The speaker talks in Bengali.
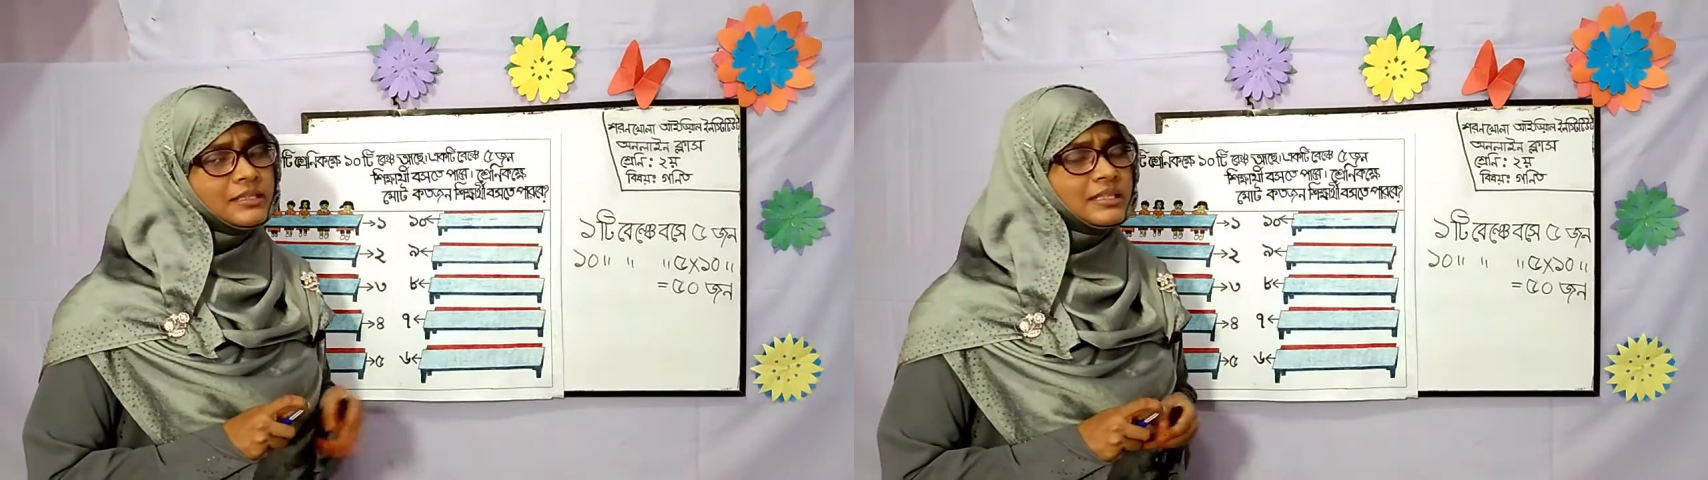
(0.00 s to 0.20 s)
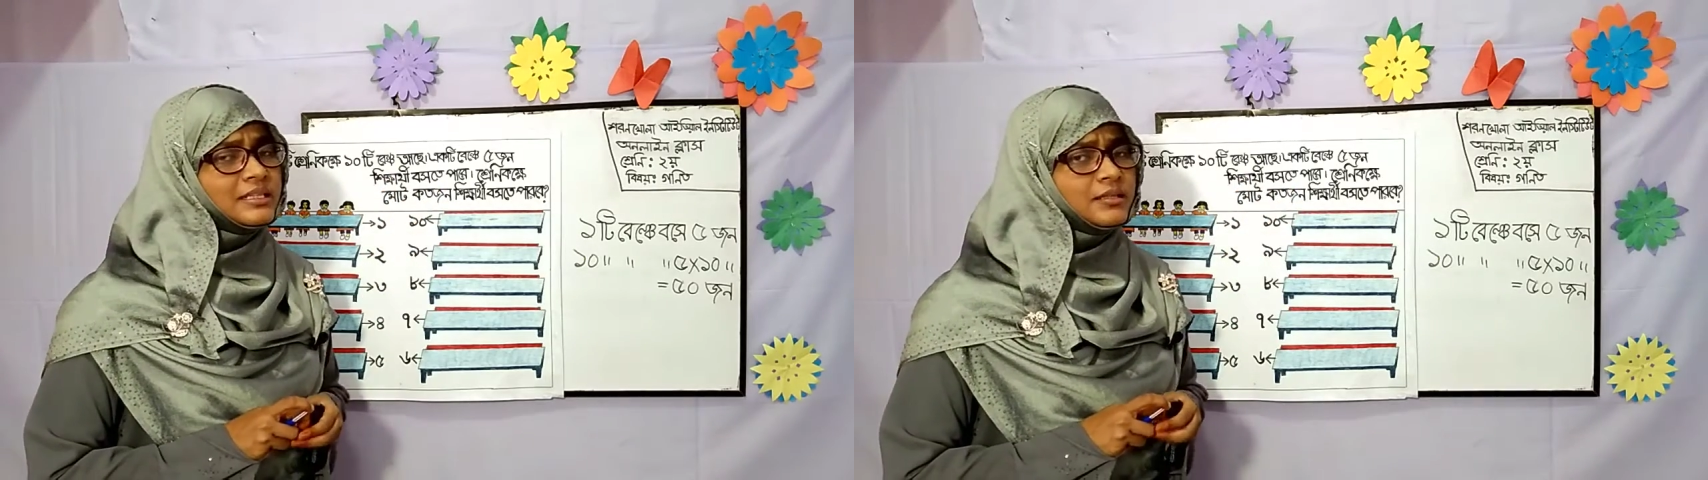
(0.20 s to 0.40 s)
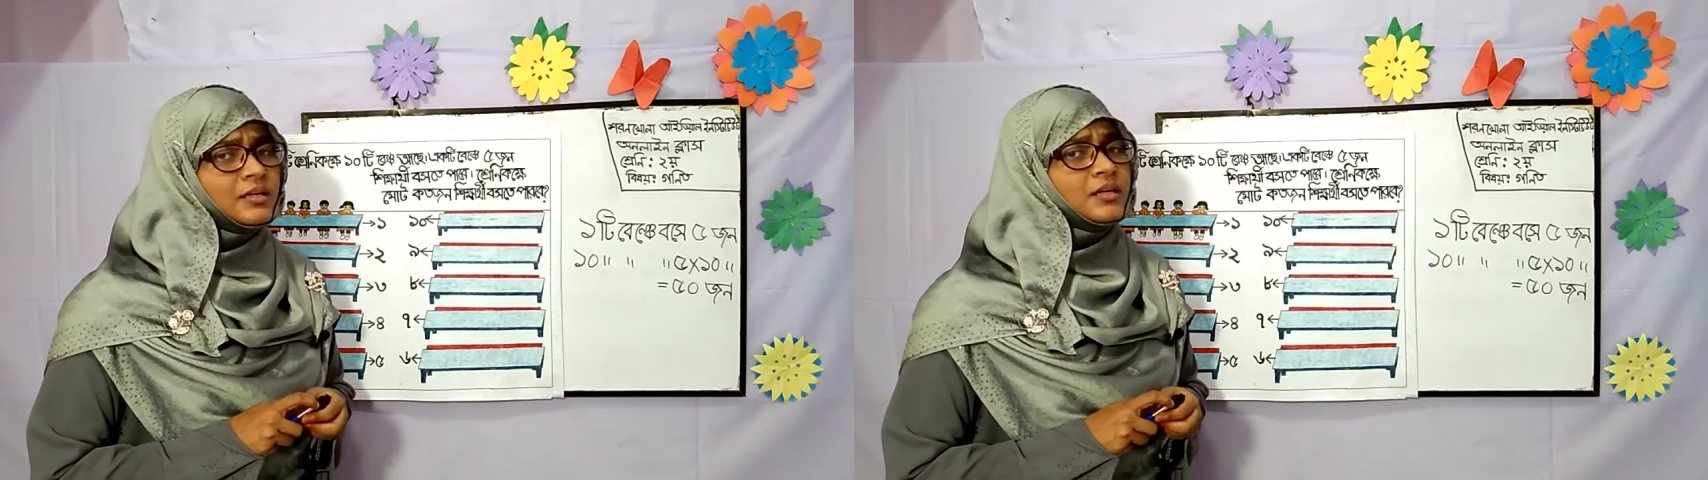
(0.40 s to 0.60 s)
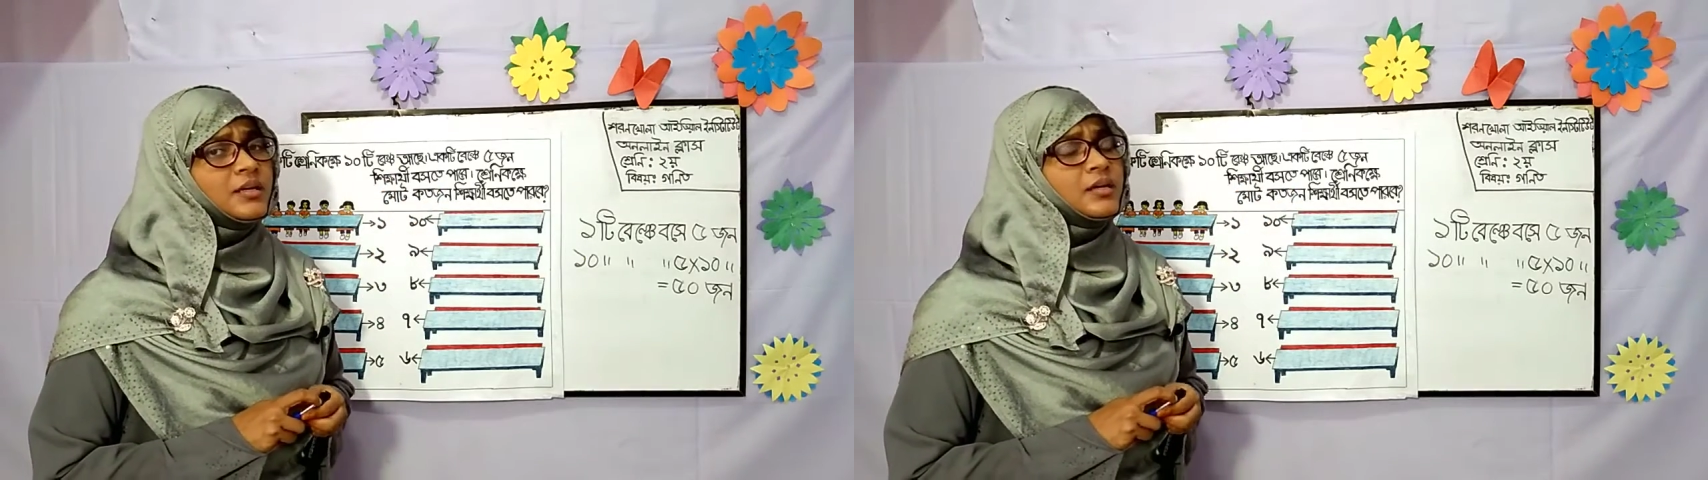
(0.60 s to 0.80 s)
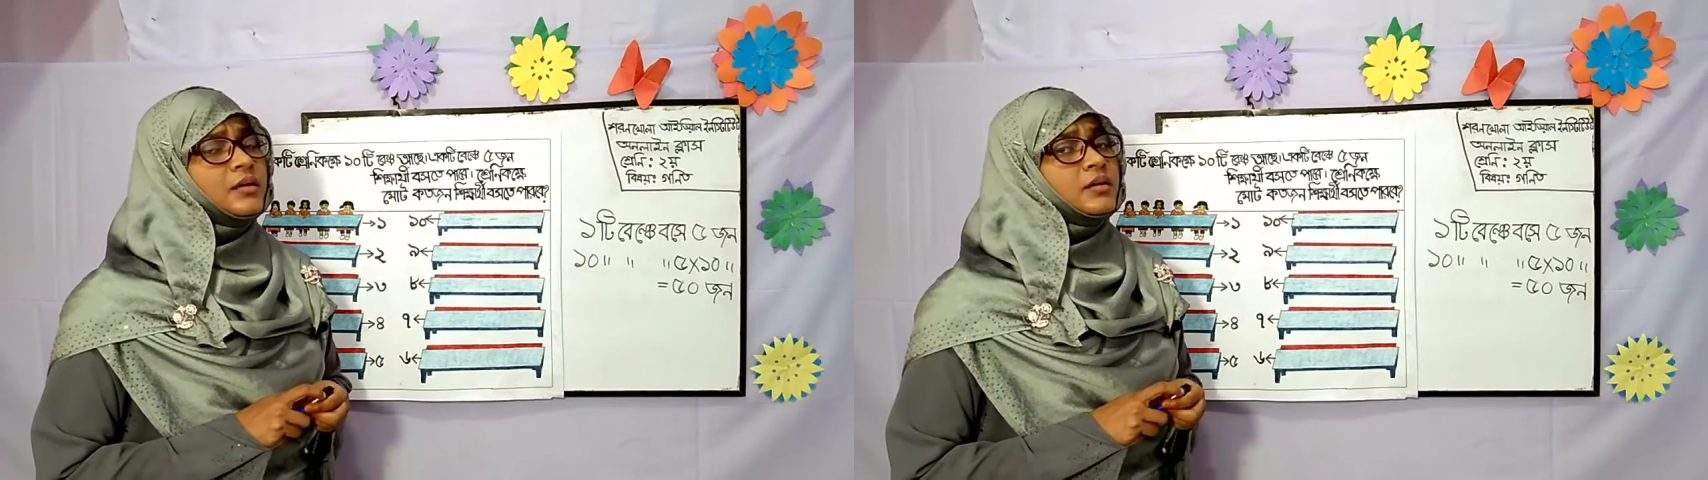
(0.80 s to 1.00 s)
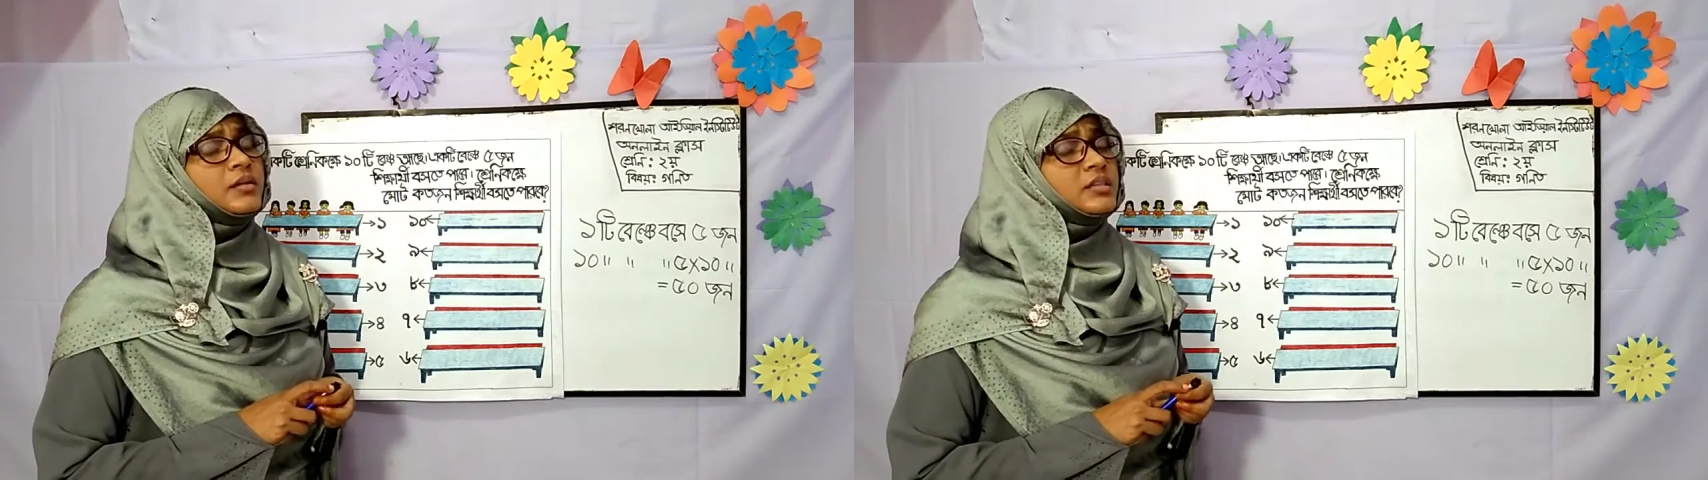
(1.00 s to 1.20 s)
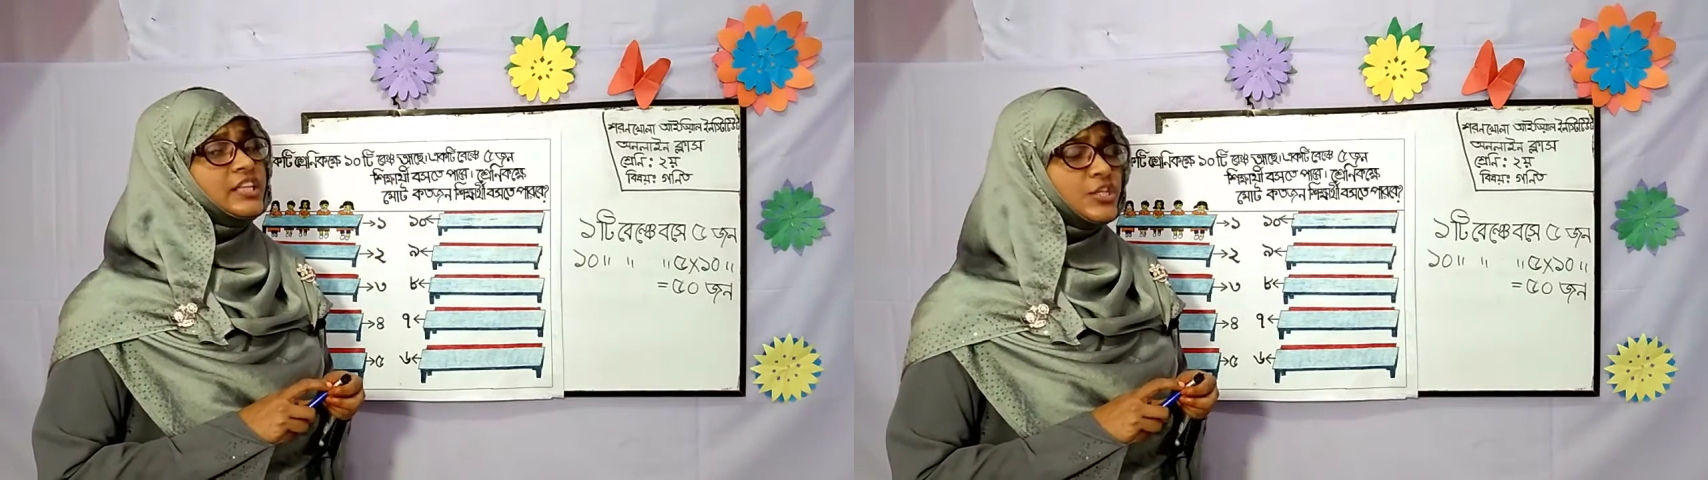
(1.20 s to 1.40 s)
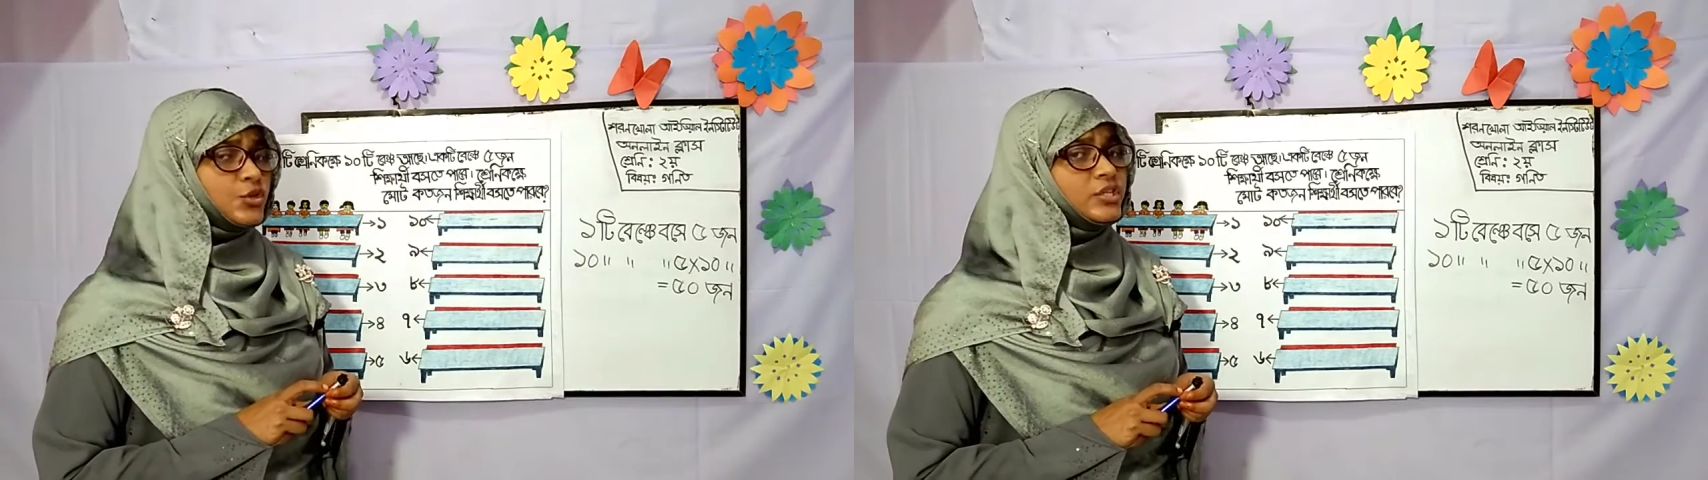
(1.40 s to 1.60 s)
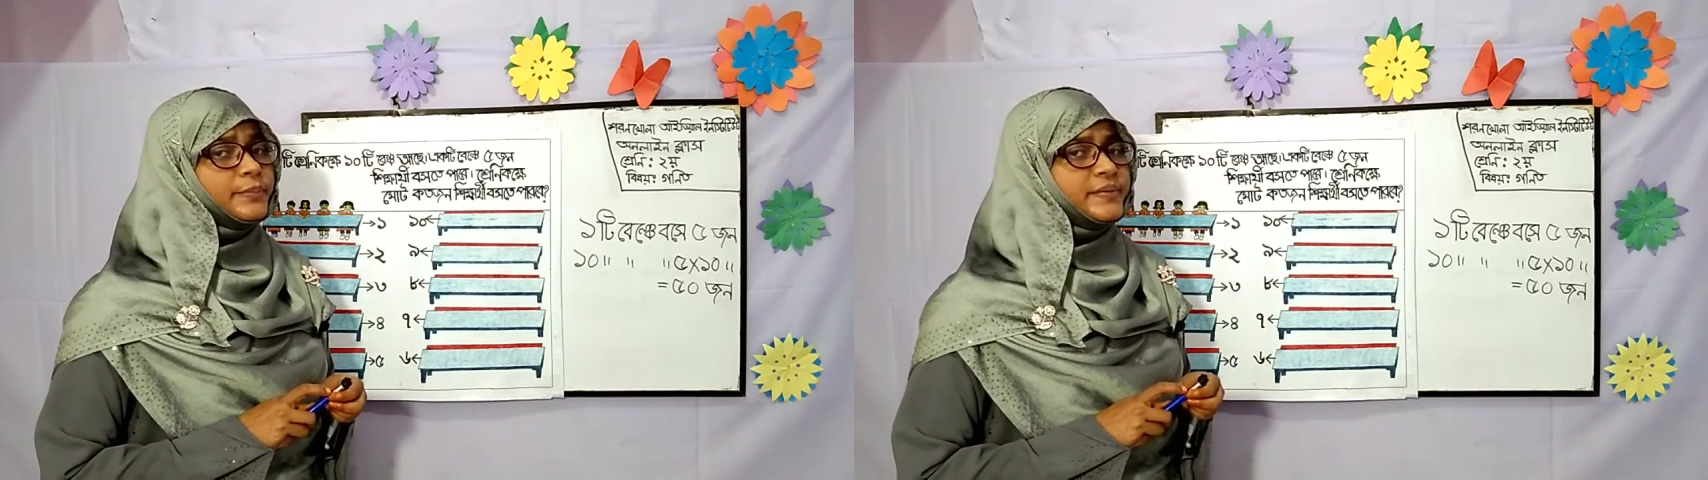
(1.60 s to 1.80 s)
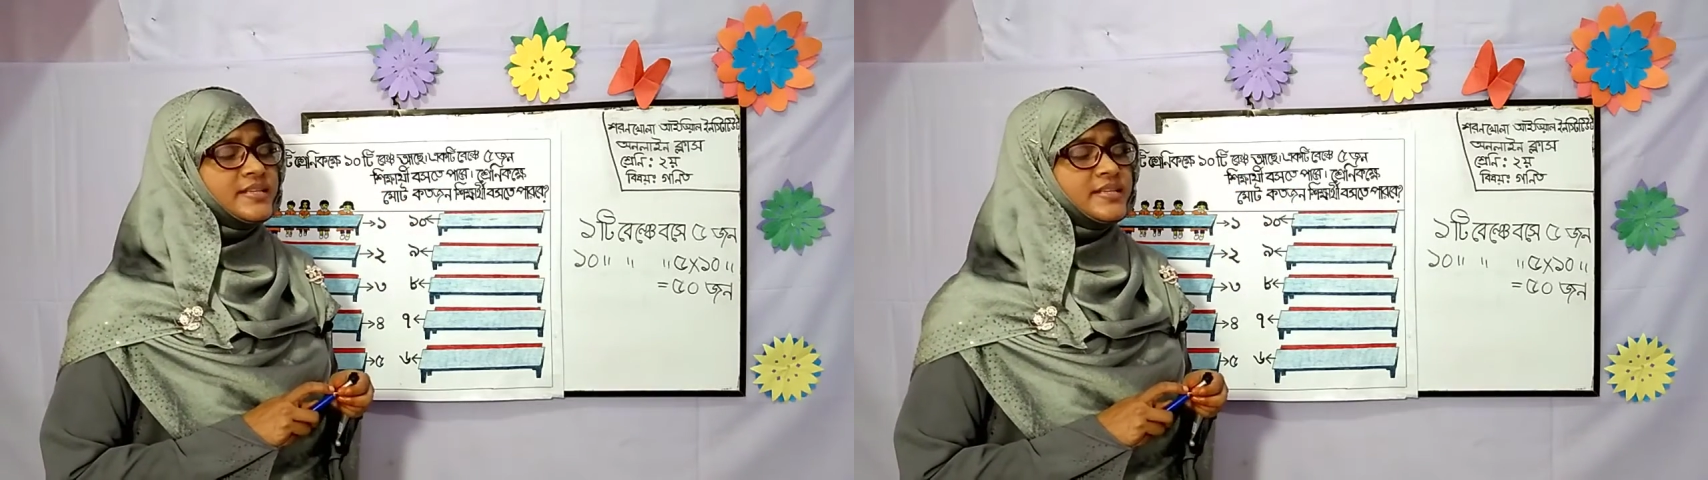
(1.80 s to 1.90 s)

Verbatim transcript: আমাদের তেষট্টি